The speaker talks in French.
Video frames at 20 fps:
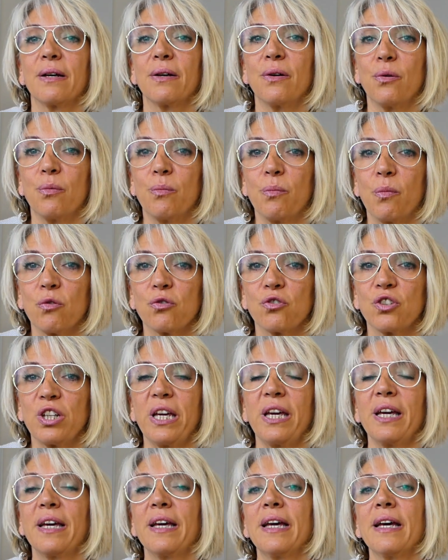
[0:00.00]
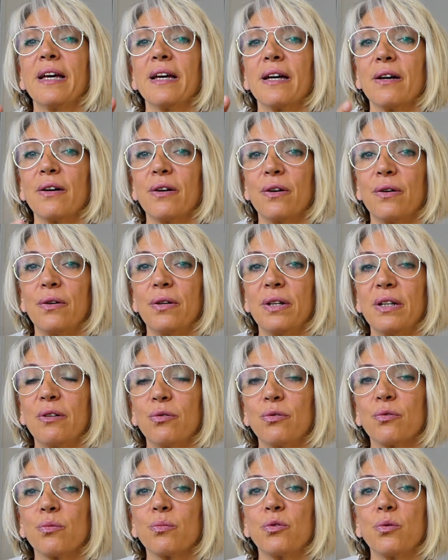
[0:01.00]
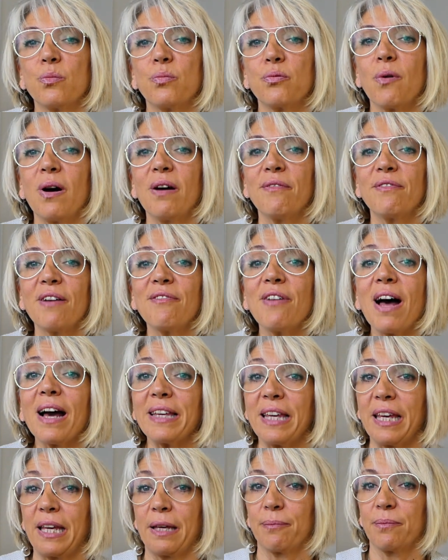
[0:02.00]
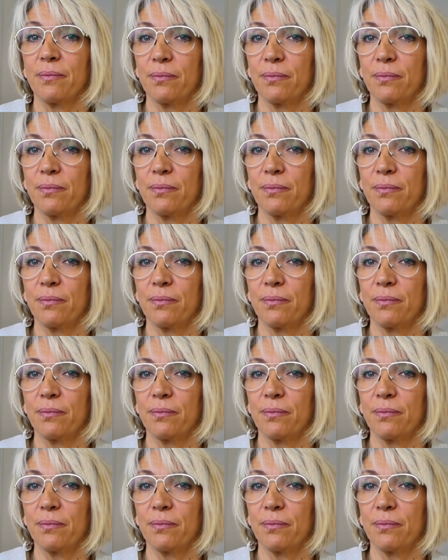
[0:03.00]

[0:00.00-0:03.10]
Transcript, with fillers: euh, manger, euh, le nombre de points va varier.